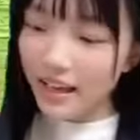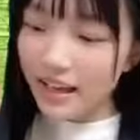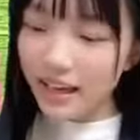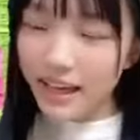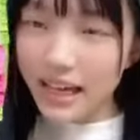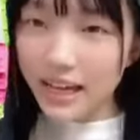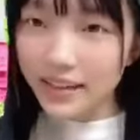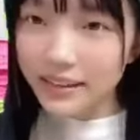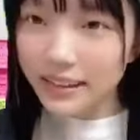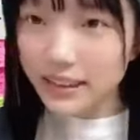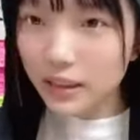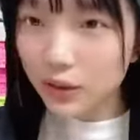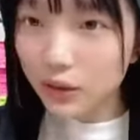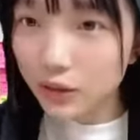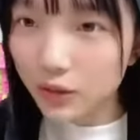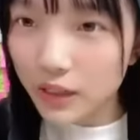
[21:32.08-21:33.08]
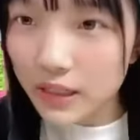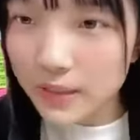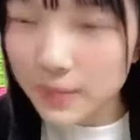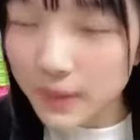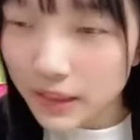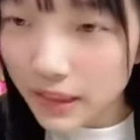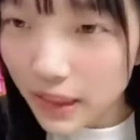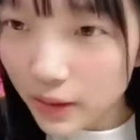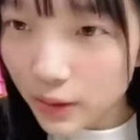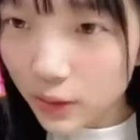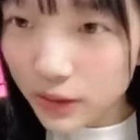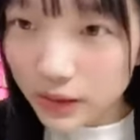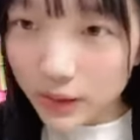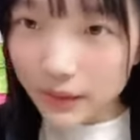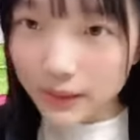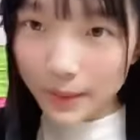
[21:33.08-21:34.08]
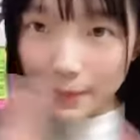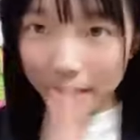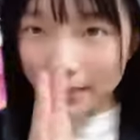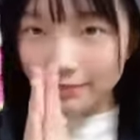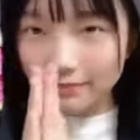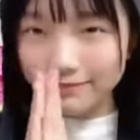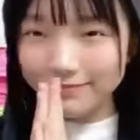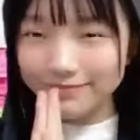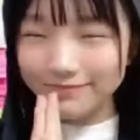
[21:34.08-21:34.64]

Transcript: 早口でお届けしました。ごちそうさま